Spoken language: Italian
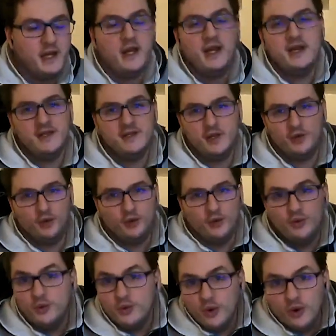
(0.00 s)
è stato
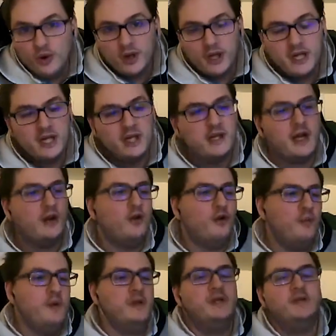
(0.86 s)
con noi, ha
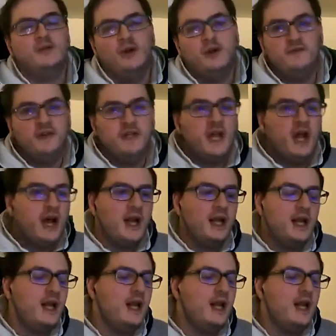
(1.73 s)
commentato la finale,